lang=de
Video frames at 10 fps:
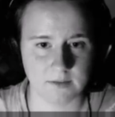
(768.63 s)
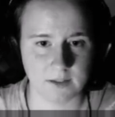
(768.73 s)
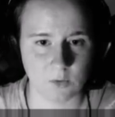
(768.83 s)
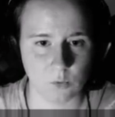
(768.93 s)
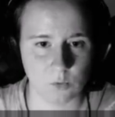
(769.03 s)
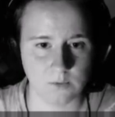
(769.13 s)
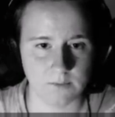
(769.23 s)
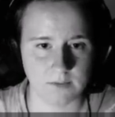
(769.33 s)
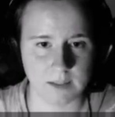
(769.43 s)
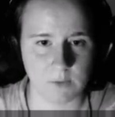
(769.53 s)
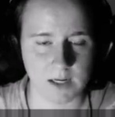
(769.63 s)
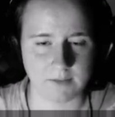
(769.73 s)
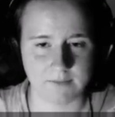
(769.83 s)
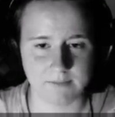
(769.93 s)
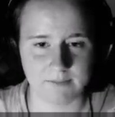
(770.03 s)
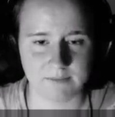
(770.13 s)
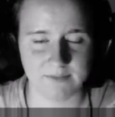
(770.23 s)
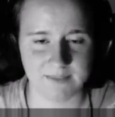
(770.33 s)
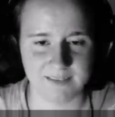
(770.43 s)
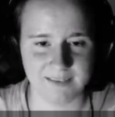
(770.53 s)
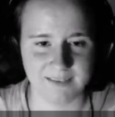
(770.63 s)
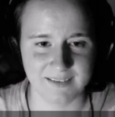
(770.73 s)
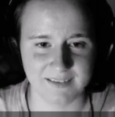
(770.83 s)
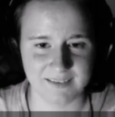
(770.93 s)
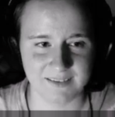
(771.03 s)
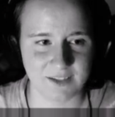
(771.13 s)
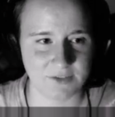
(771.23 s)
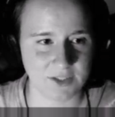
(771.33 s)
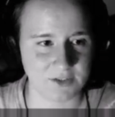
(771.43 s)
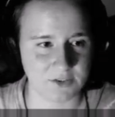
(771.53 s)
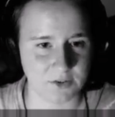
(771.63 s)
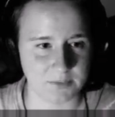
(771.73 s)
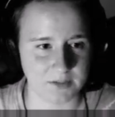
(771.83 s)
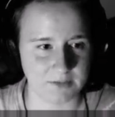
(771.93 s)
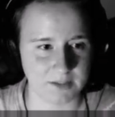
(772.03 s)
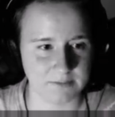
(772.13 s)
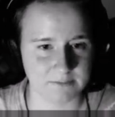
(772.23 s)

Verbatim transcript: Hallo. Aua. Ne, wenigstens kommt der weg.